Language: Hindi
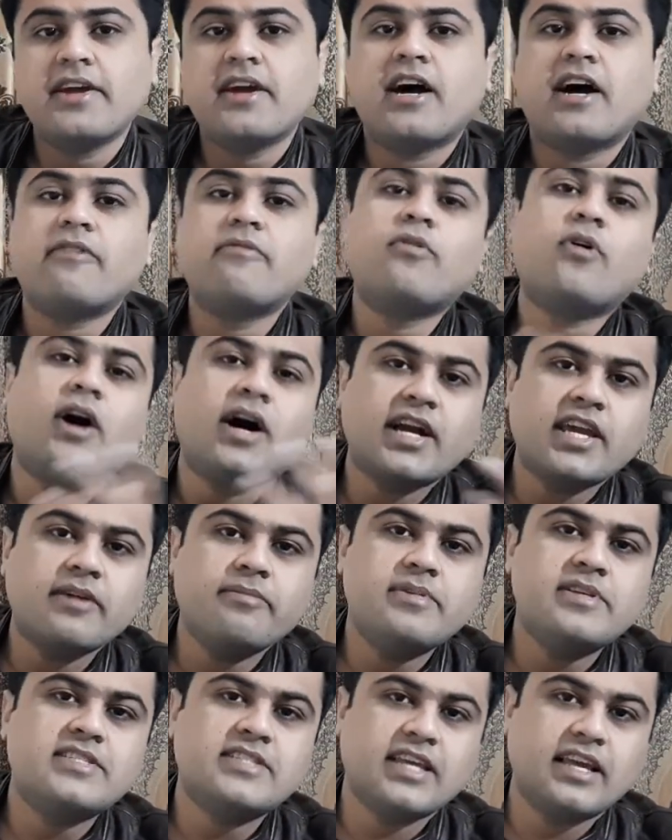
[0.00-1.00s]
अब वो आगे भी
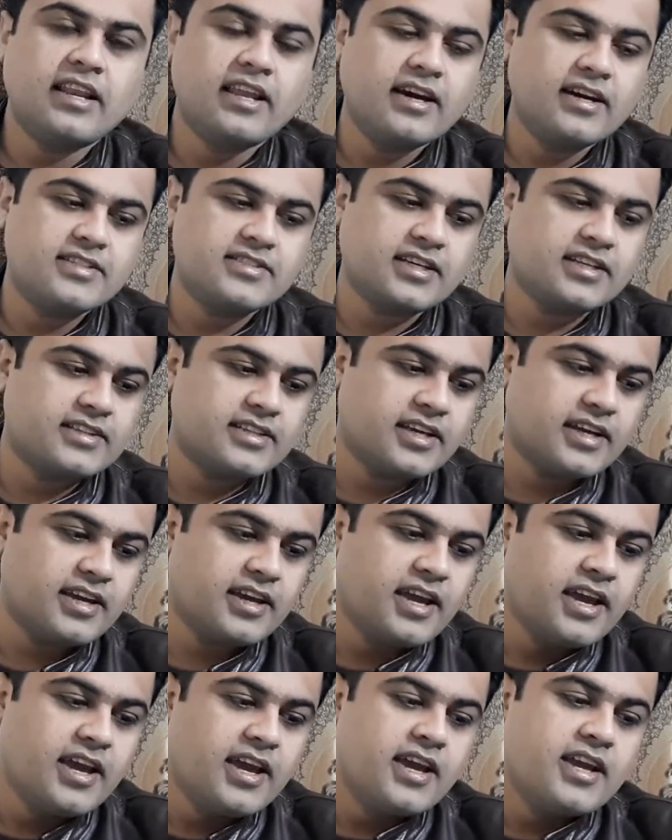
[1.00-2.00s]
सेल कर सकता है
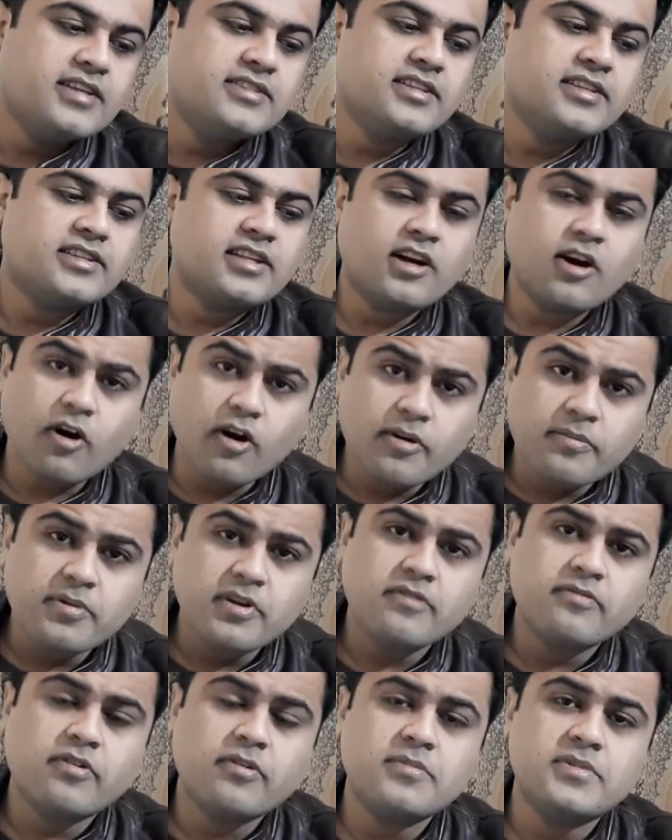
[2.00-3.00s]
इसी तरह और भी
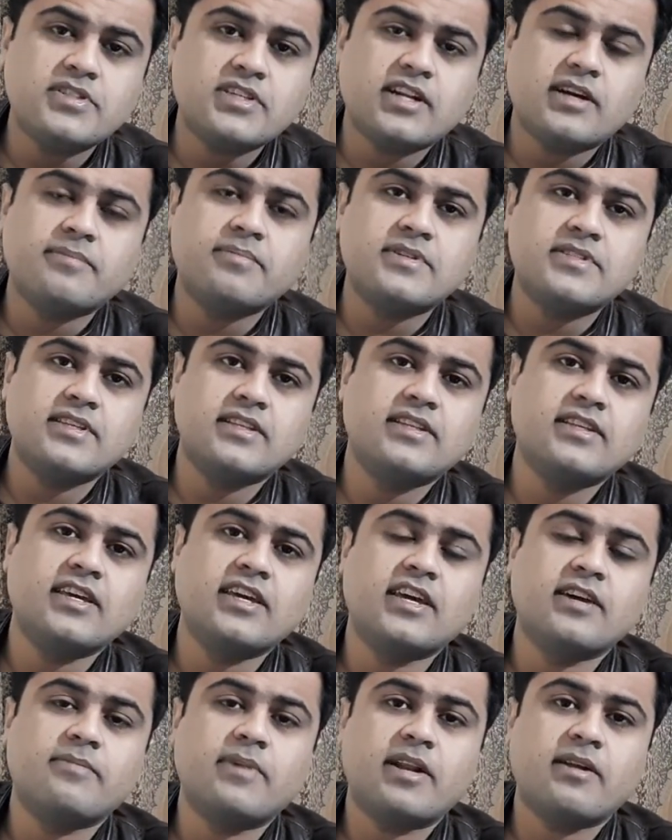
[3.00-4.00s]
इन्फॉर्मेशन आपकी ज़िंदगी
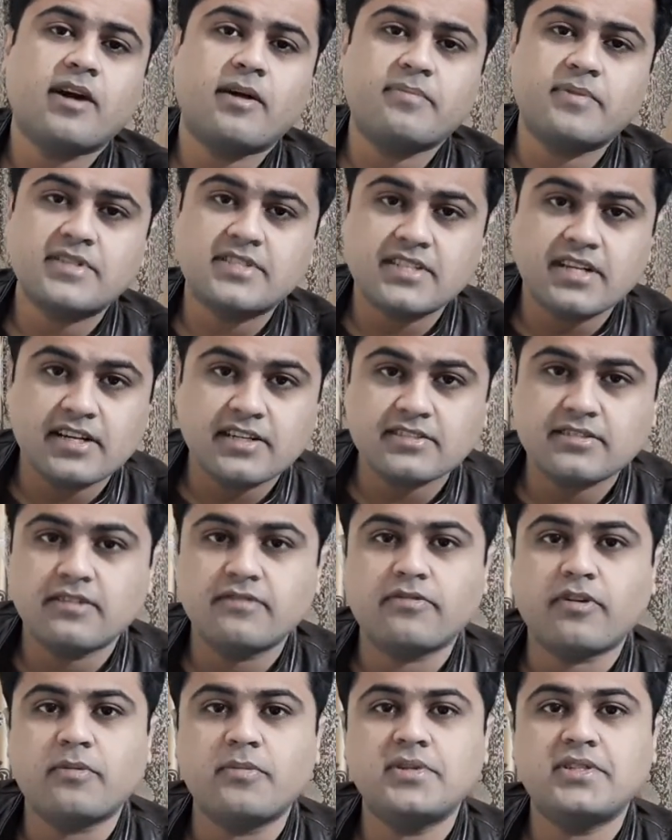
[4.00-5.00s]
के बारे में आपकी स्टेटस
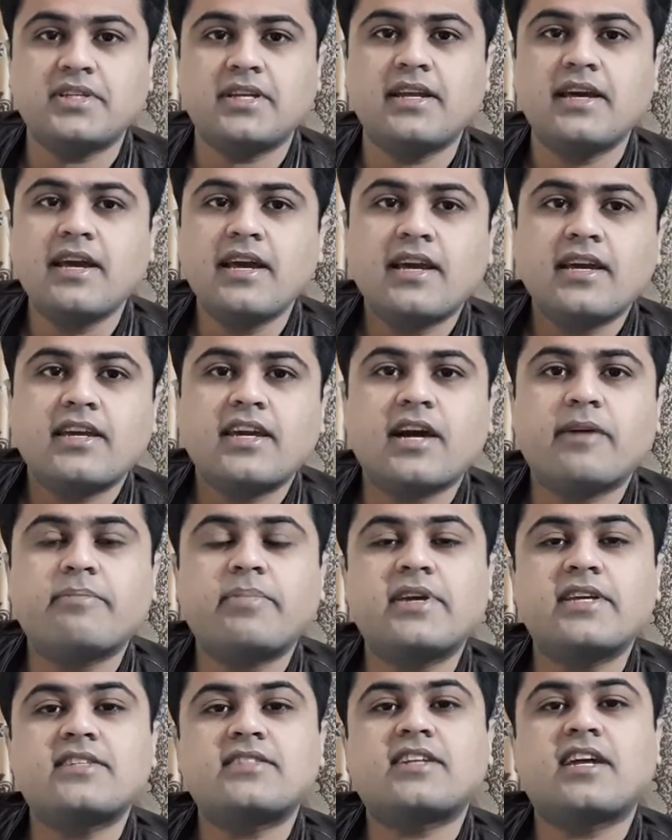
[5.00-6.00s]
इन्फॉर्मेशन कि आप
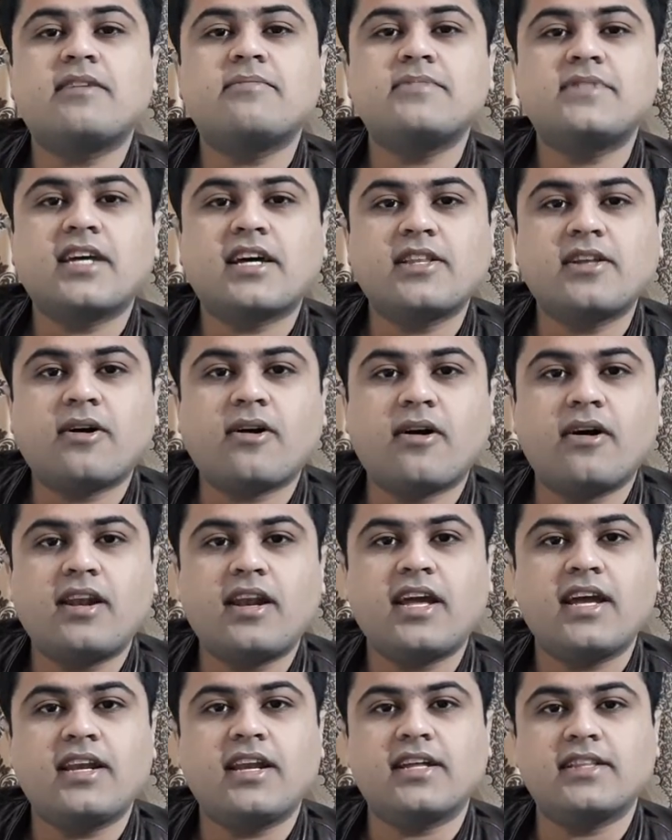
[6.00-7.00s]
किस टाइम ज़्यादा
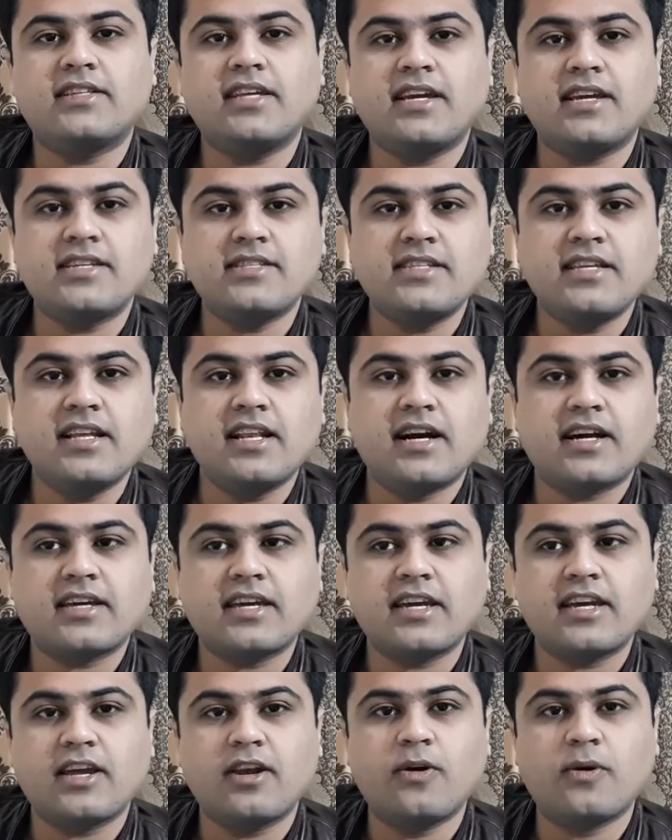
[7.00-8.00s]
ऑनलाइन आते हैं किसी इलाके
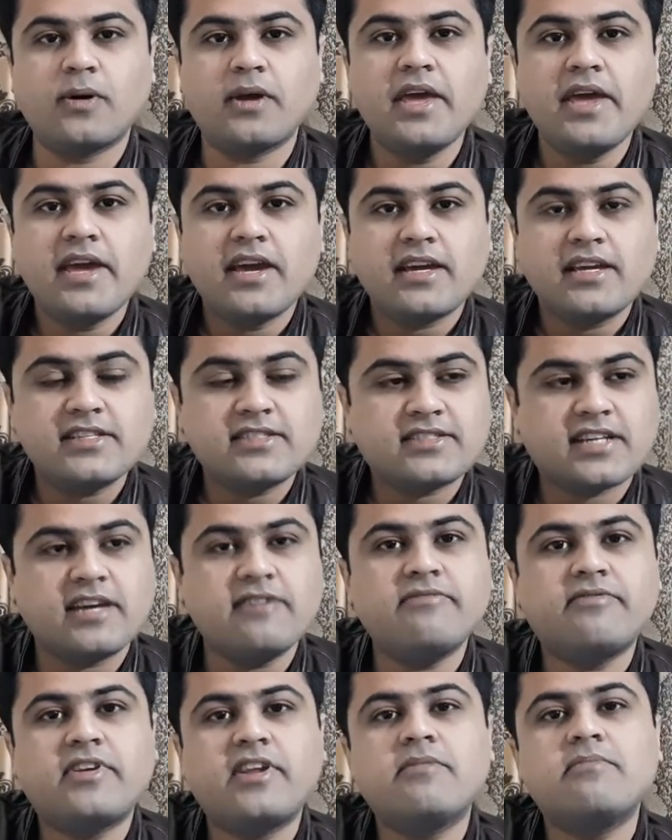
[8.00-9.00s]
के लोग किस टाइम
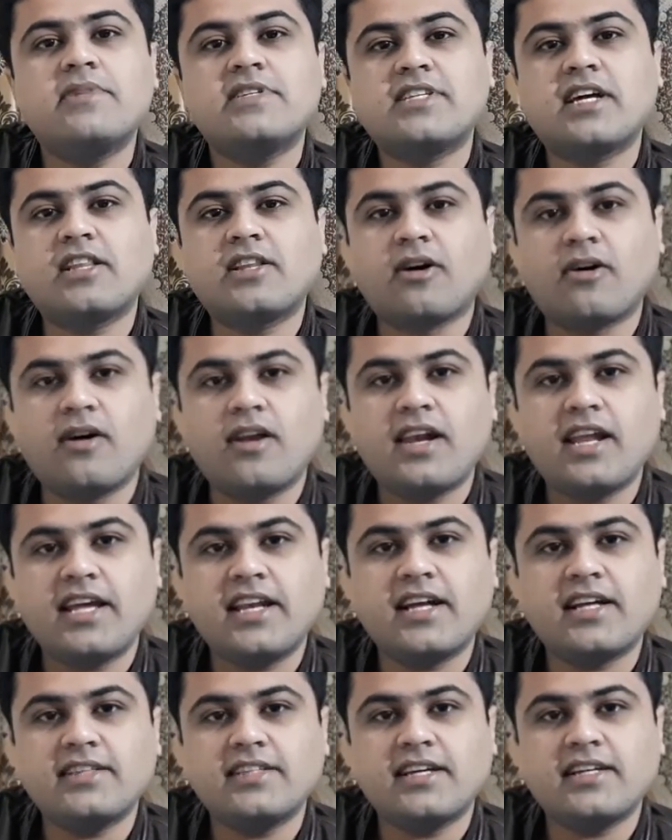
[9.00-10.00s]
फ्रेम में ज़्यादा ऑनलाइन
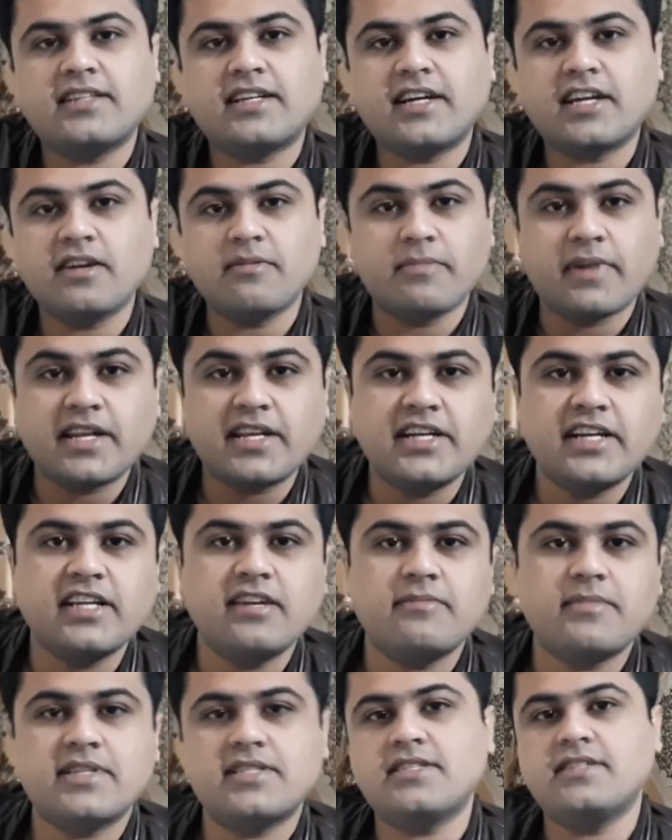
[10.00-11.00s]
आते हैं ताकि मार्केटिंग
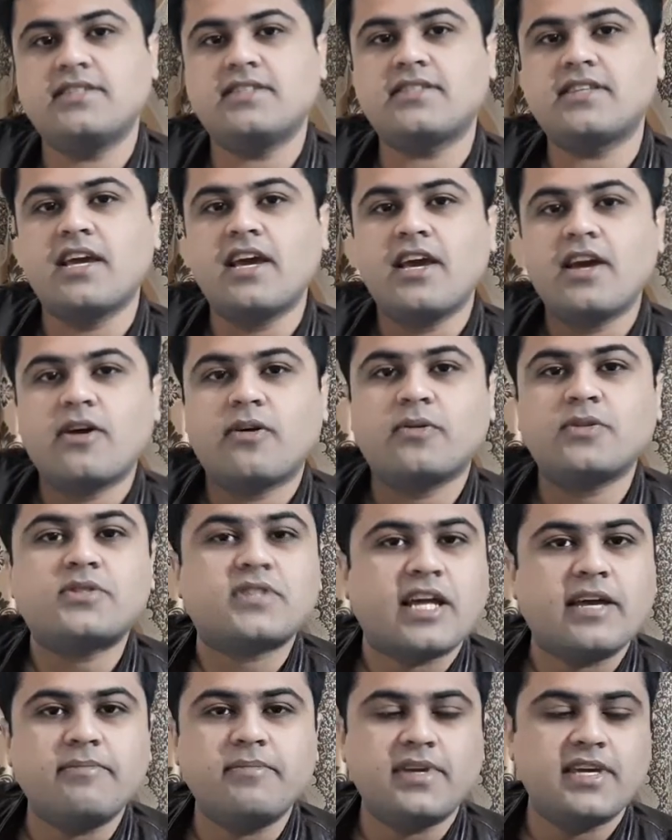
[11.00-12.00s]
मैसेजेस उस
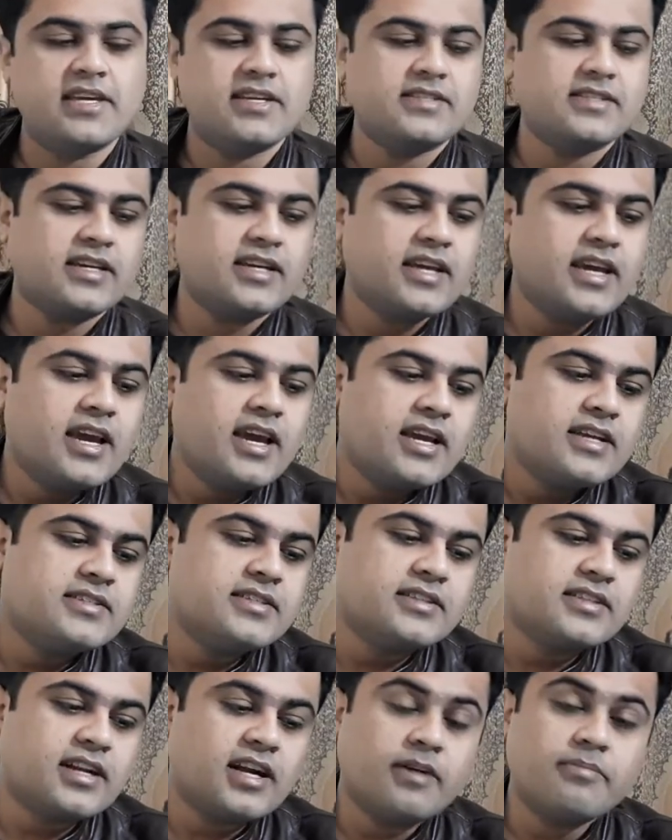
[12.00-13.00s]
टाइम किए जाए इसी
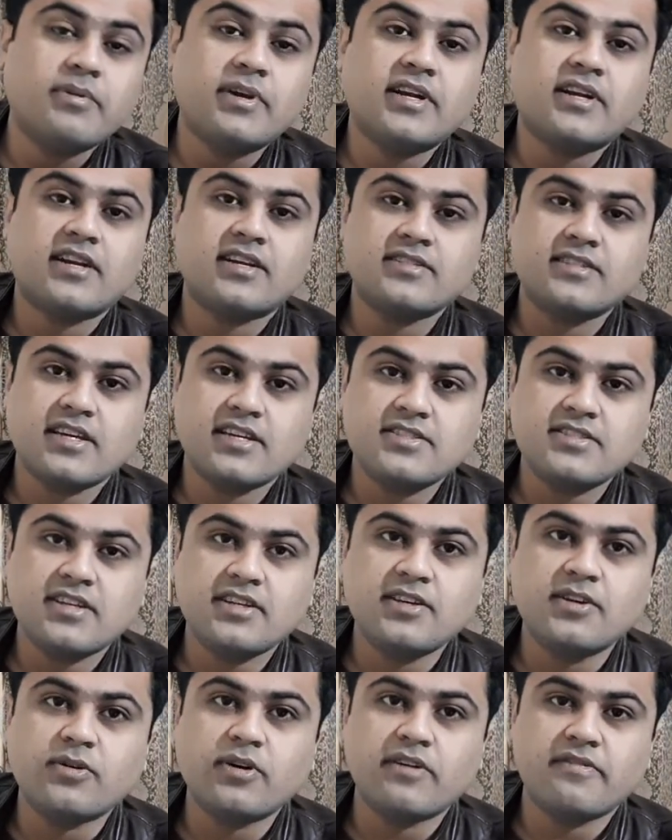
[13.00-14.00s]
तरह आपकी ट्रांजेक्शन
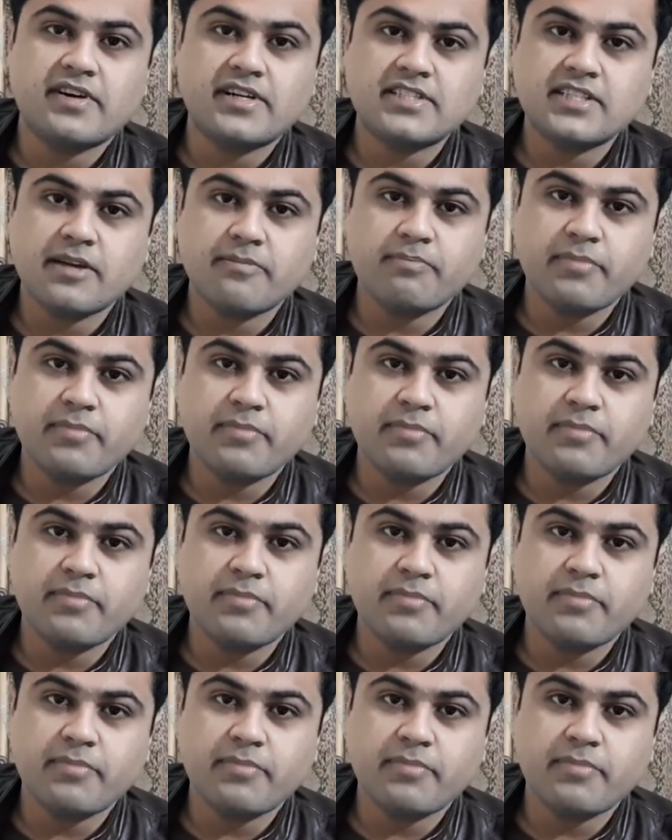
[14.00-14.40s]
क्योंकि व्हाट्सएप